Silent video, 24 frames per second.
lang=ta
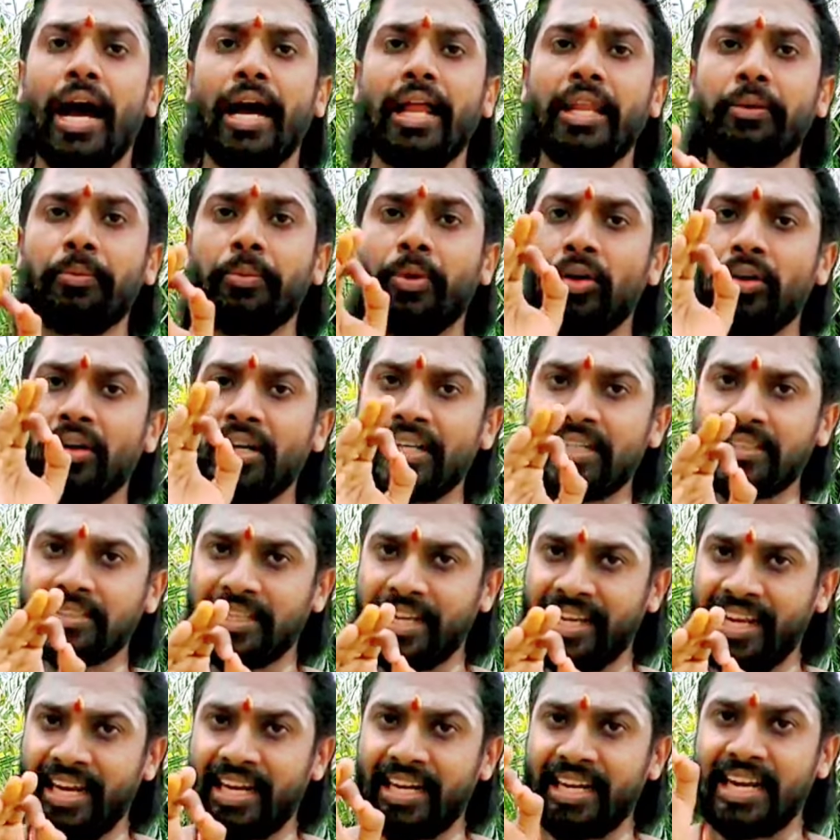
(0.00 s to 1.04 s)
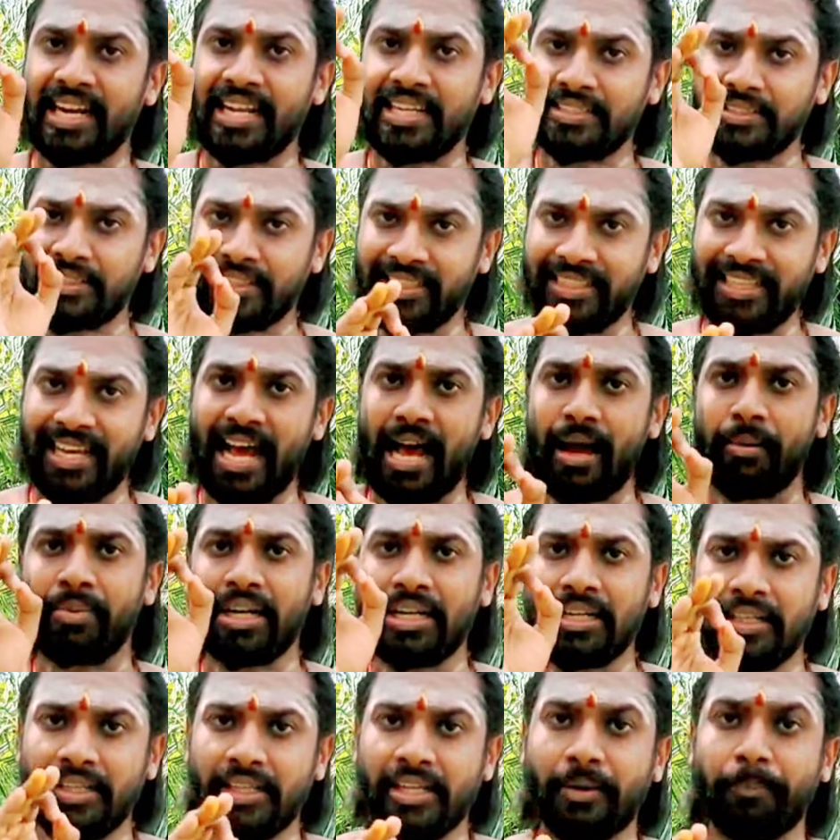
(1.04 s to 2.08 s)
அது போன்ற செயல்களை
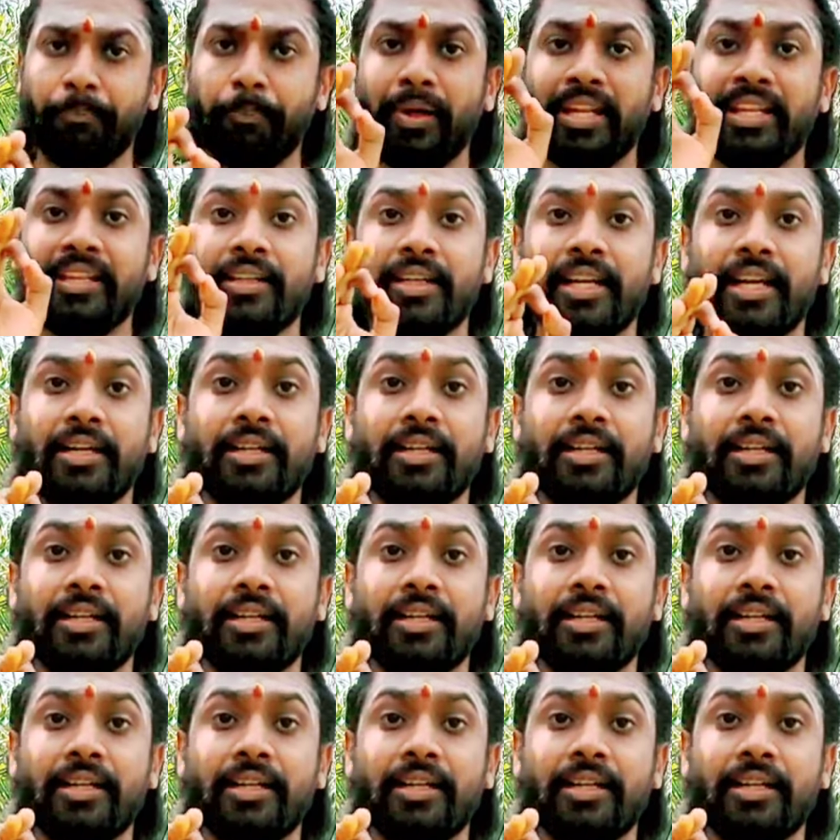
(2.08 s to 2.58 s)
செய்யாமல் இருப்பது